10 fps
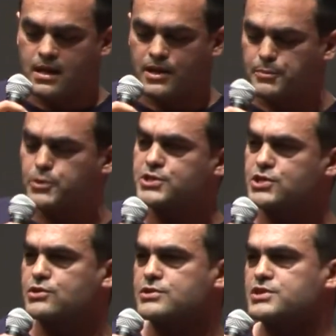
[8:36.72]
E depois
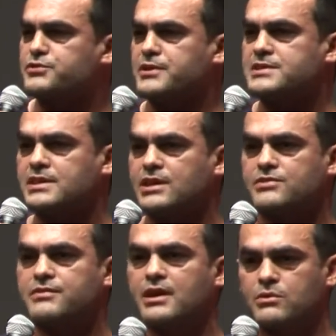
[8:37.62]
das coisas
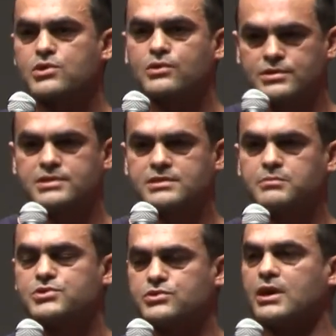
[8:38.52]
físicas vieram as coisas
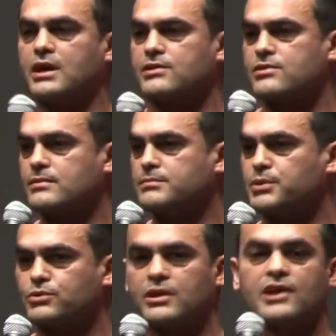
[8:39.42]
emocionais,
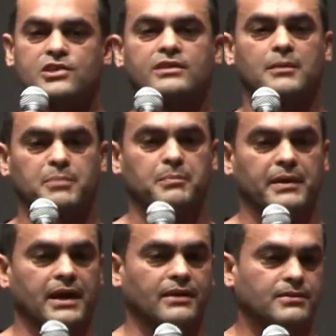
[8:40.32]
porque toda a gente está
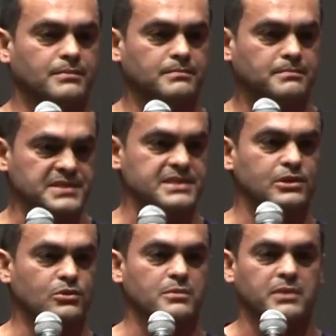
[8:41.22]
preparado para
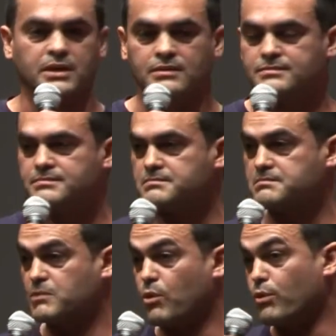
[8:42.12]
seguir o caminho,
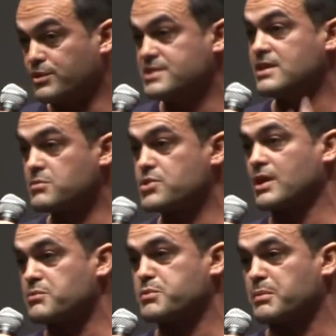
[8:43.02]
ou dizíamos que
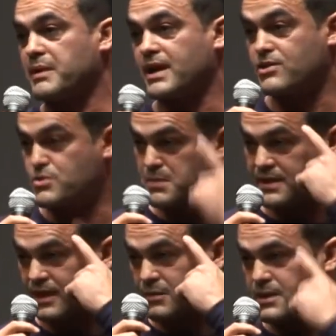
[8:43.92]
estamos preparados
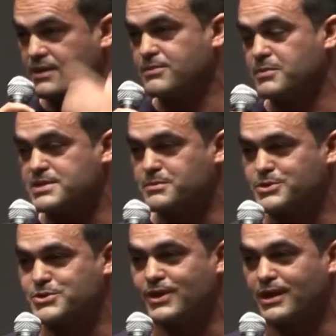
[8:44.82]
mentalmente, mas
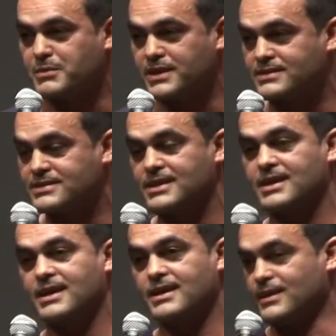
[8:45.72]
emocionalmente
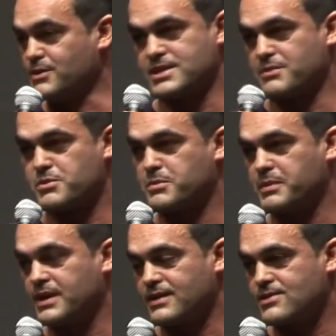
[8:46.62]
não estamos
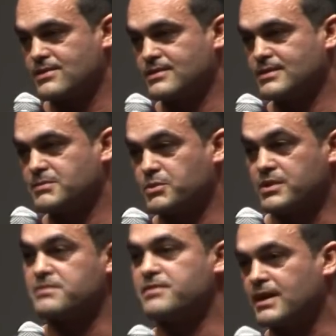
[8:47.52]
preparados. Porque
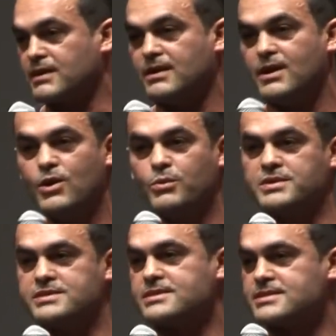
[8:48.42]
quando vem o
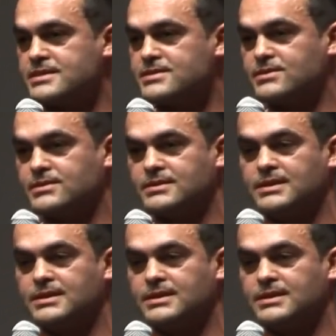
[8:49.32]
exercício,